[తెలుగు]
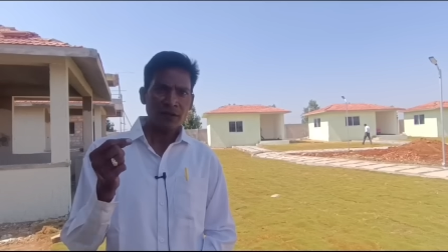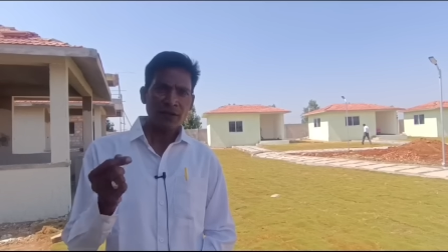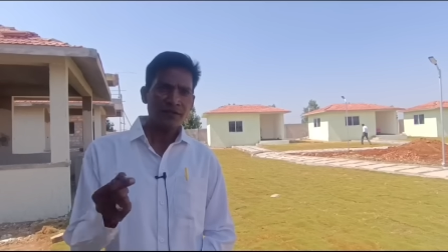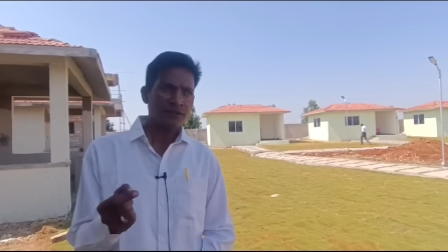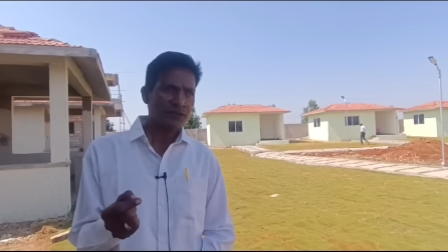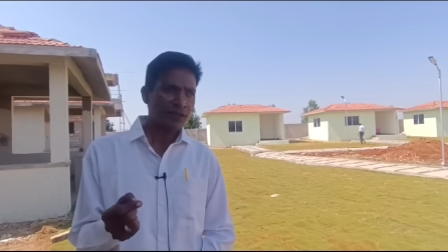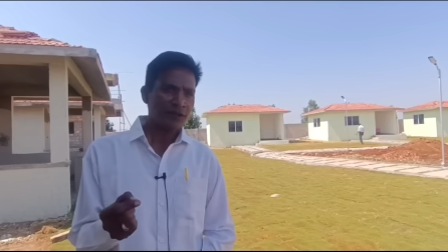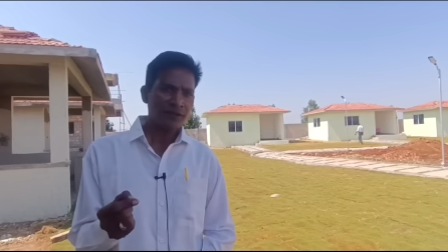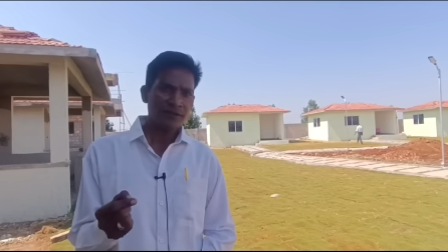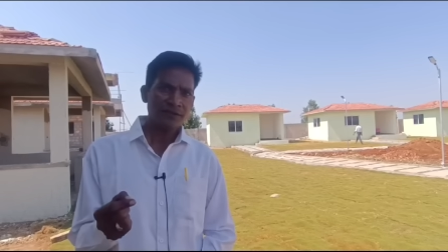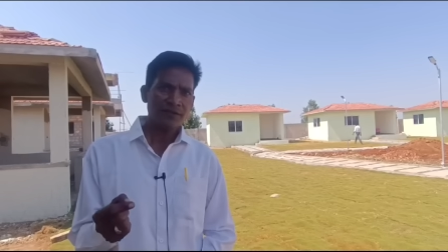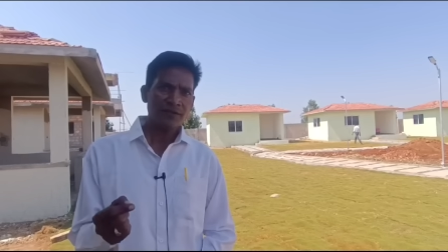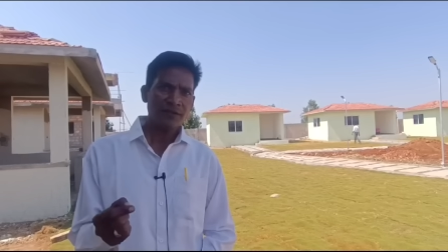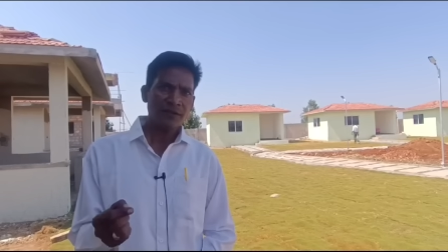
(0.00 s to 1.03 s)
లైఫ్ స్టైల్
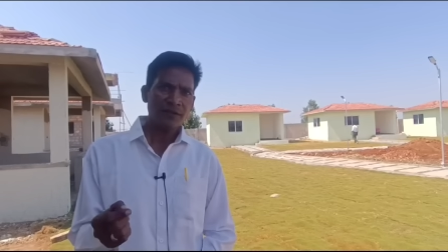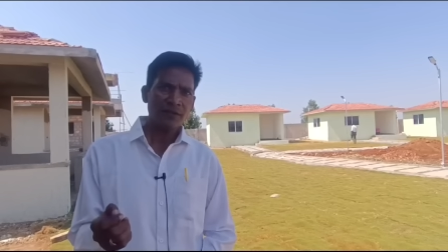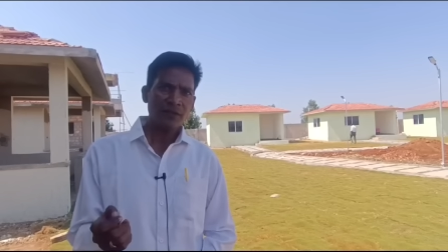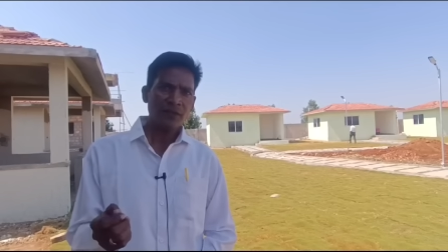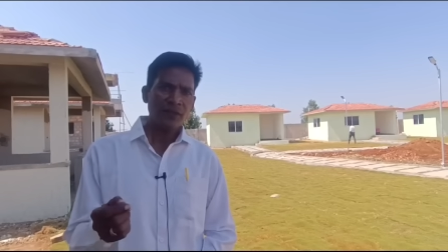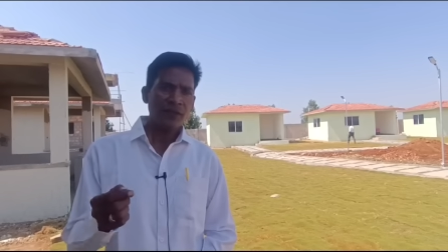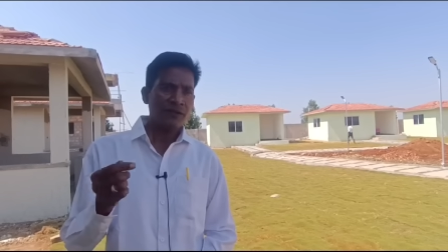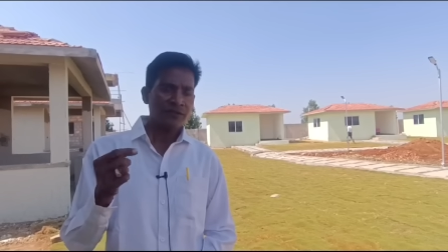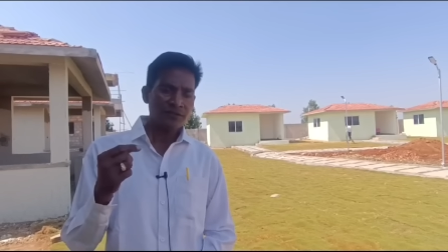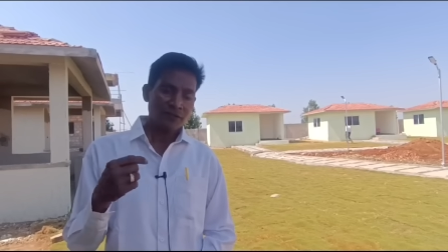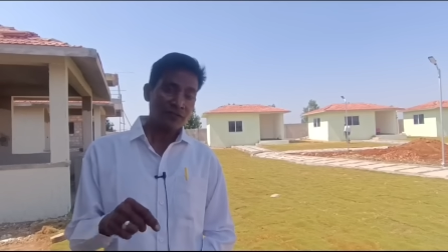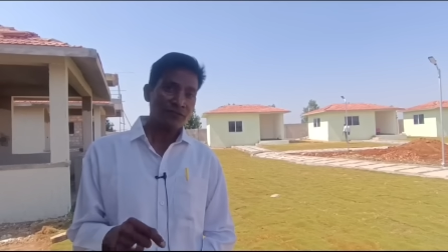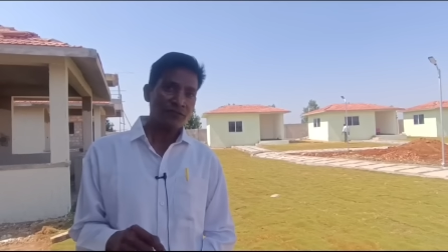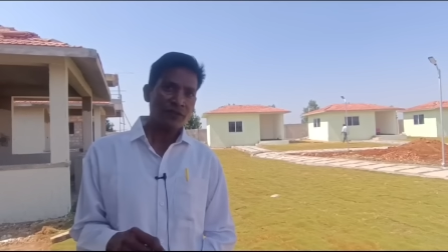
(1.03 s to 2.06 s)
డిసీజ్ అండి
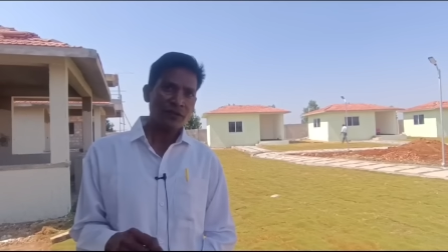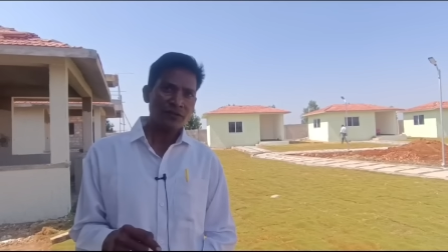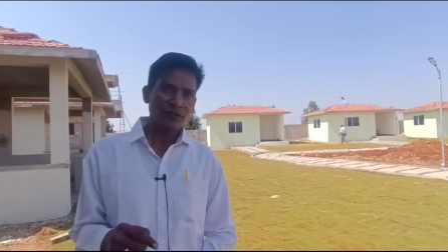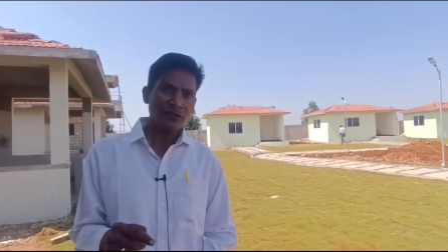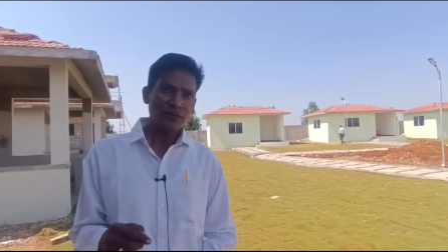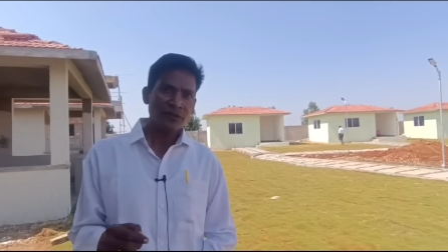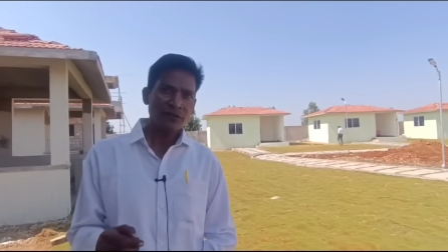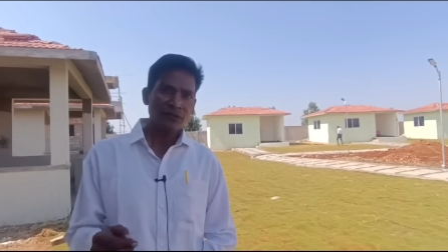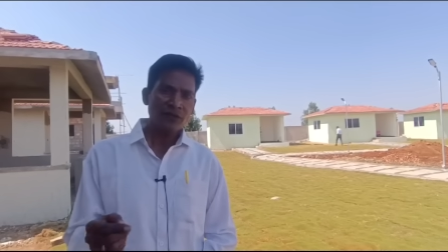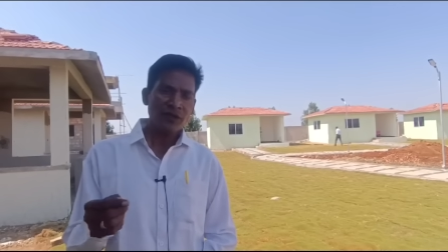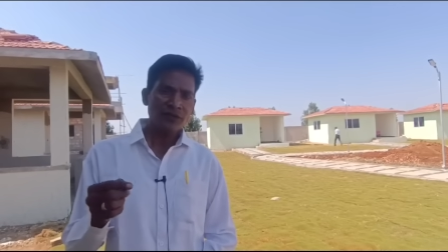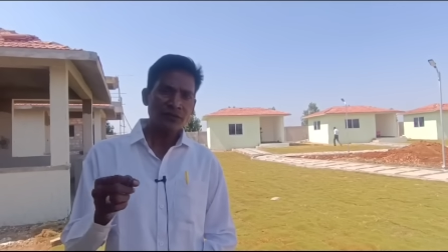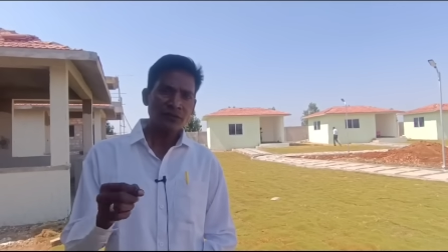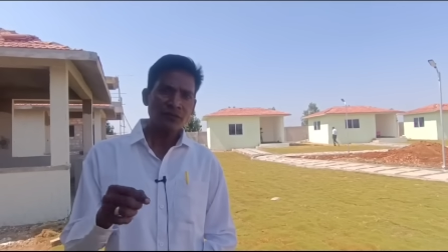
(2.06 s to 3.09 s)
స్ట్రెస్ వల్ల వస్తుంది
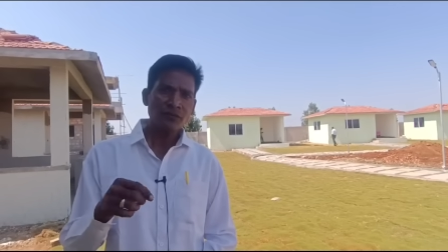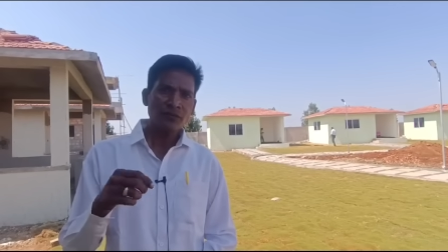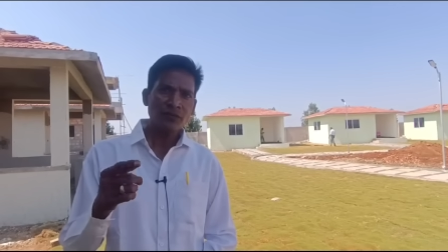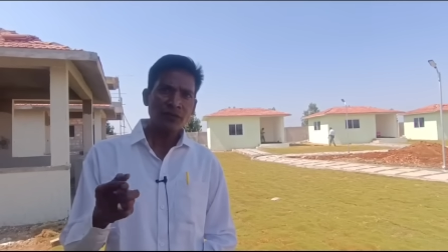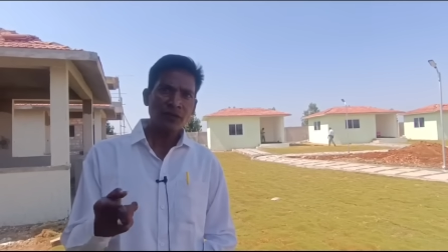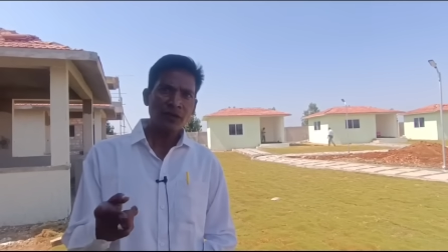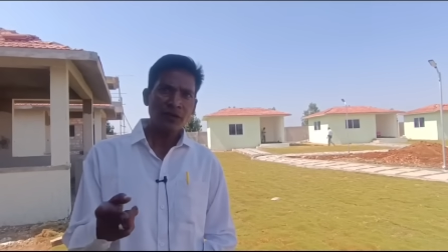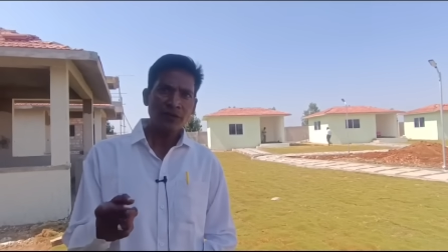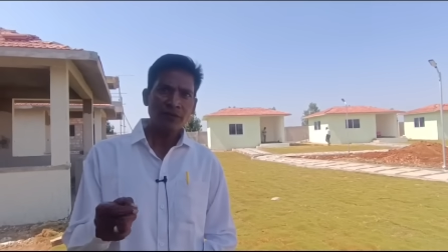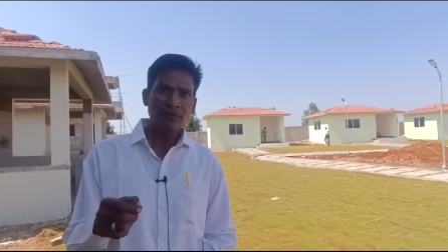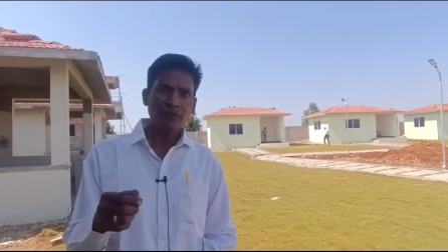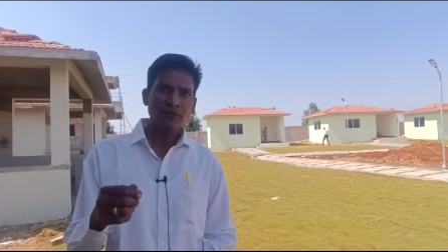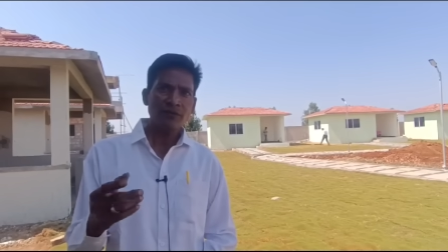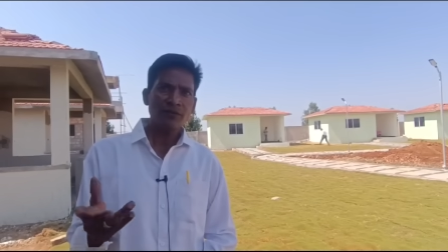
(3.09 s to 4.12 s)
మ్యాక్సిమం ఫుడ్ వల్ల
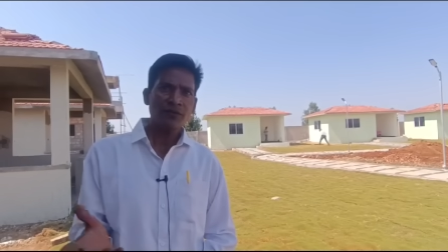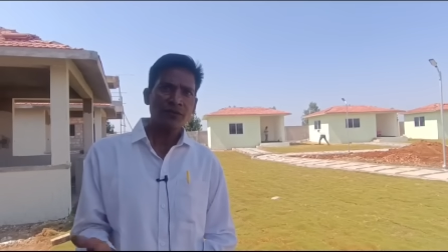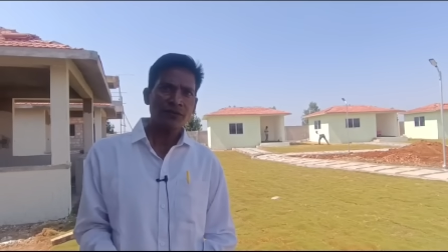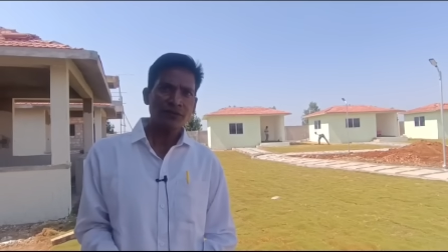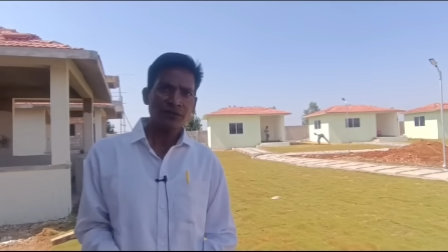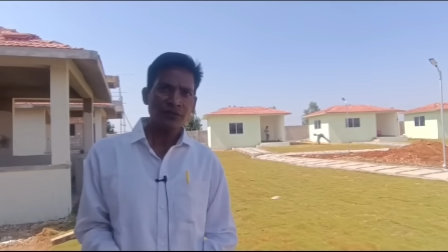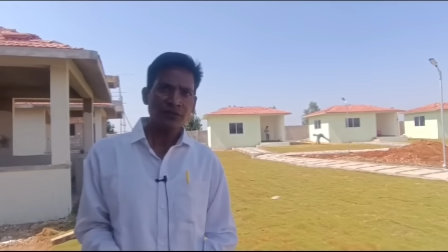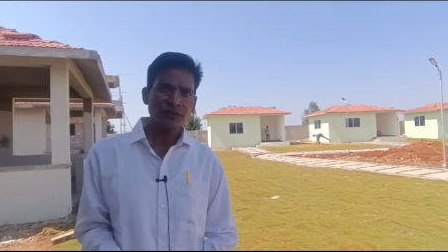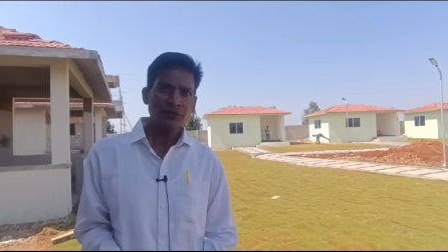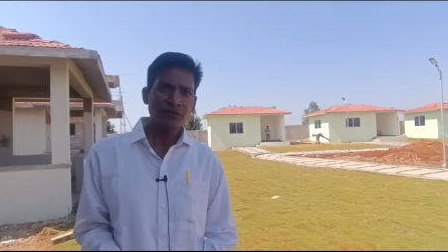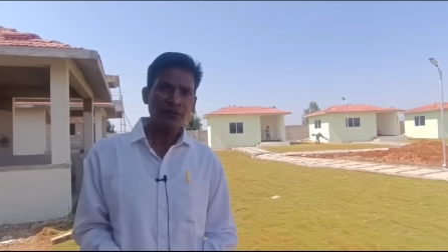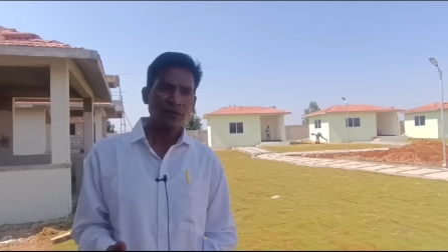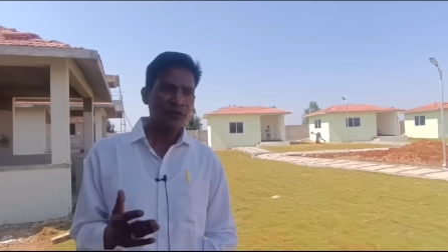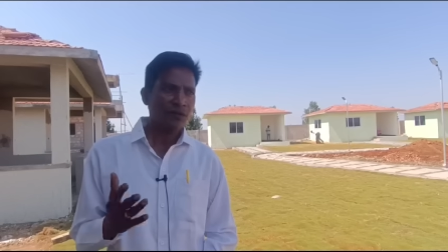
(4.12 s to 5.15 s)
మనం తొలగించుకోవచ్చు
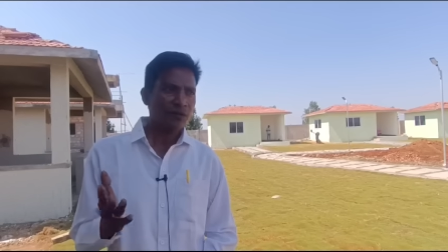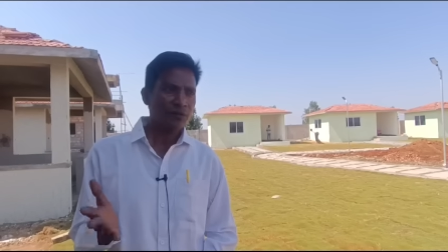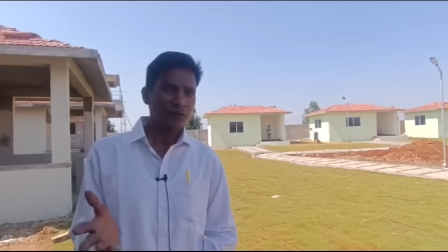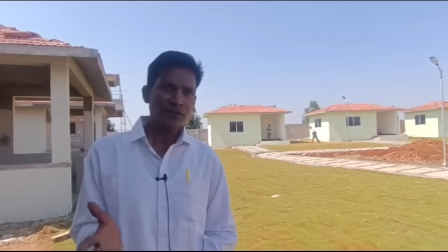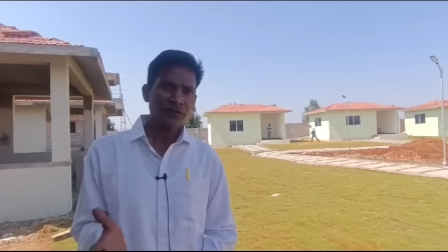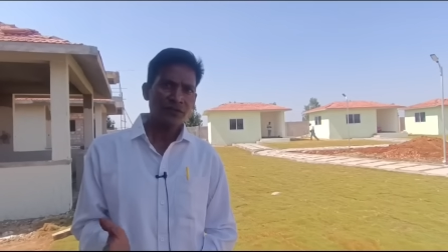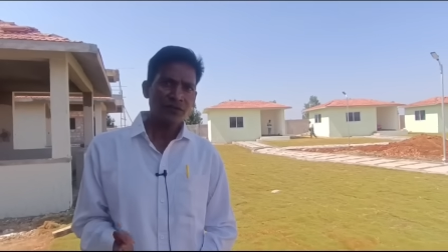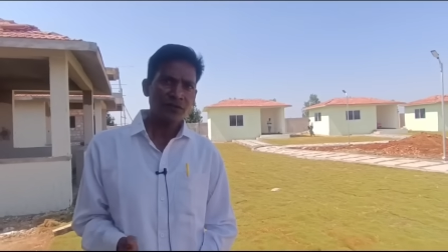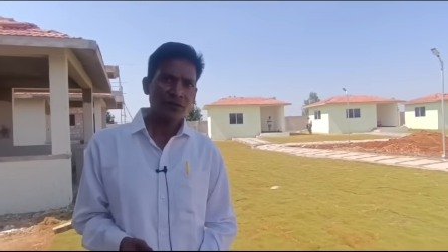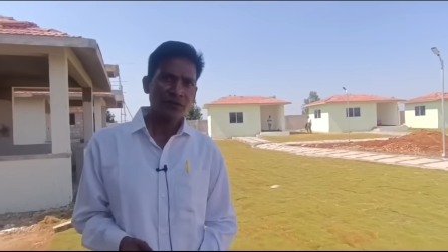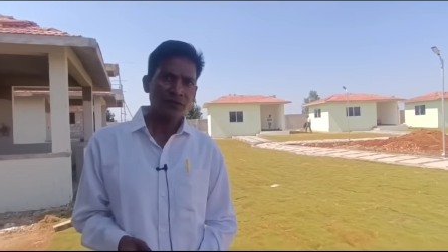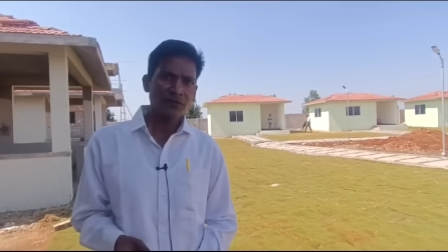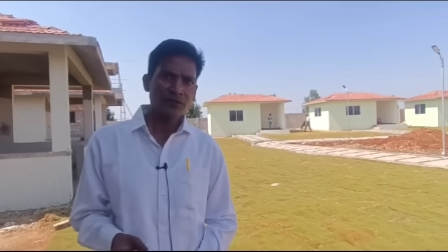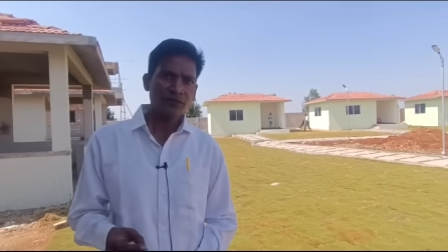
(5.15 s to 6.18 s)
మన థాట్ ప్రాసెస్
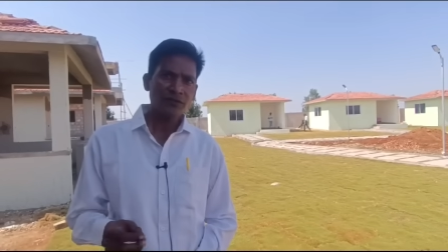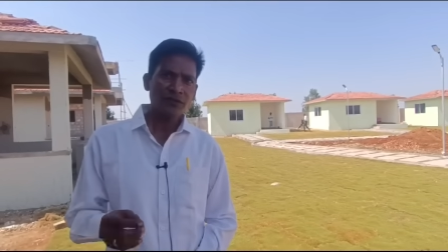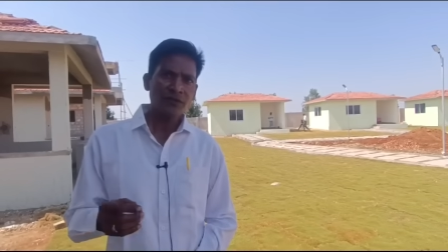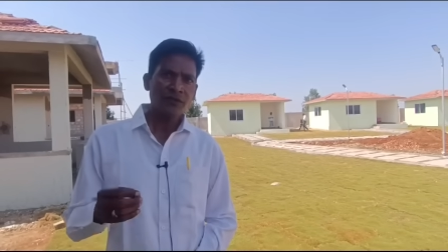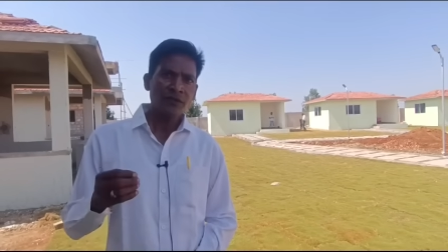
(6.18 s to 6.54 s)
మార్చుకోవచ్చు